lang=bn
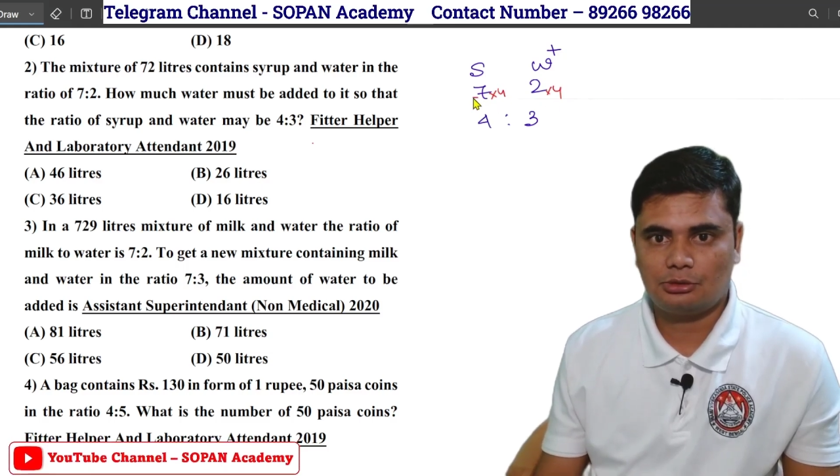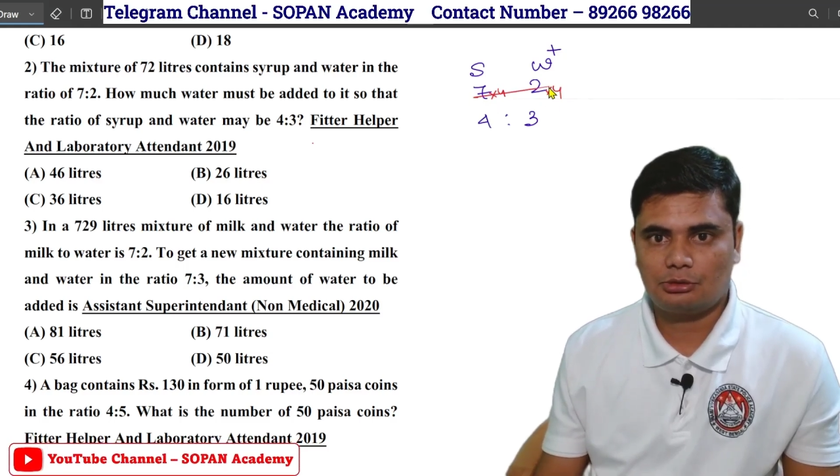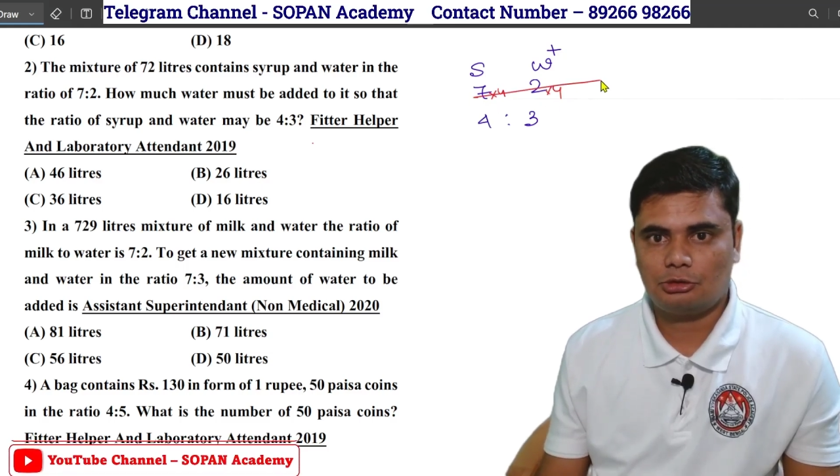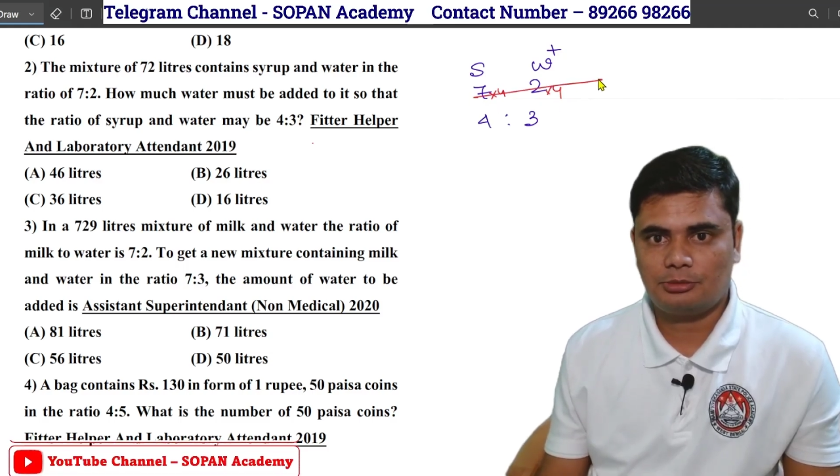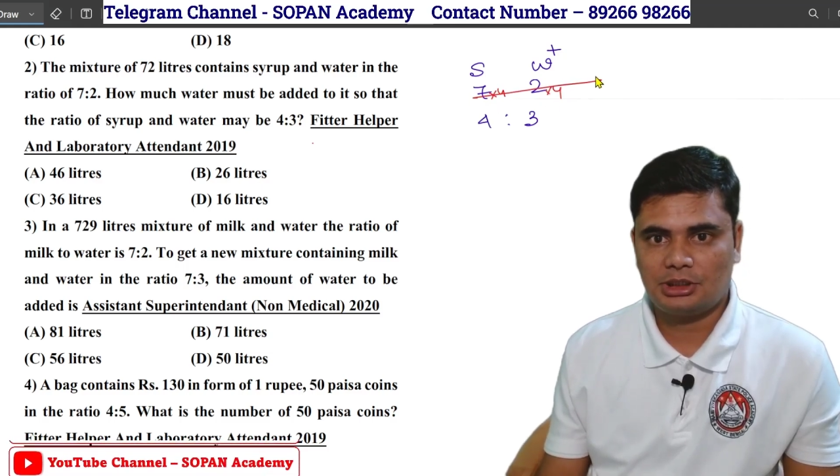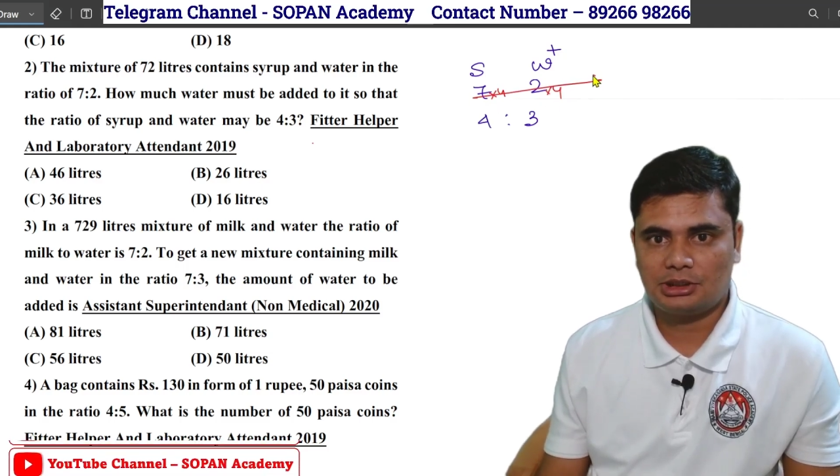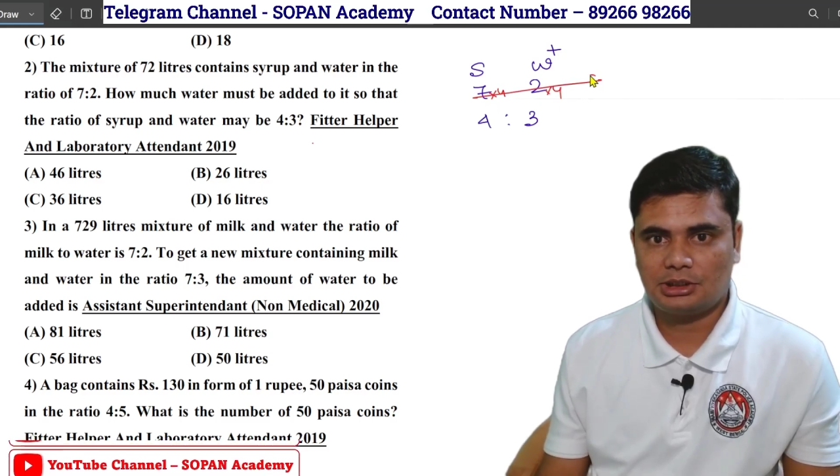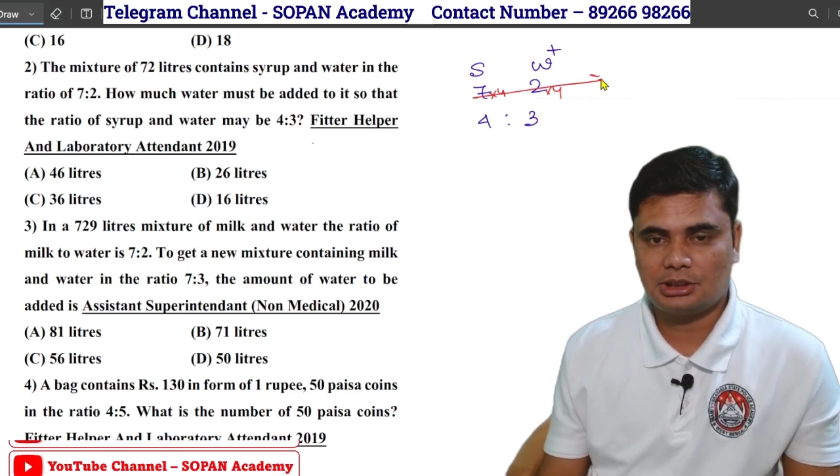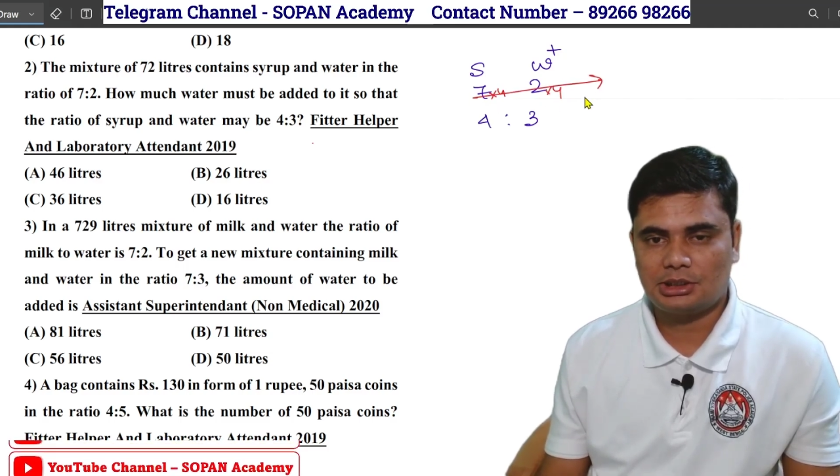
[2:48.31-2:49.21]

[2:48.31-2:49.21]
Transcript: নতুন অনুপাতটা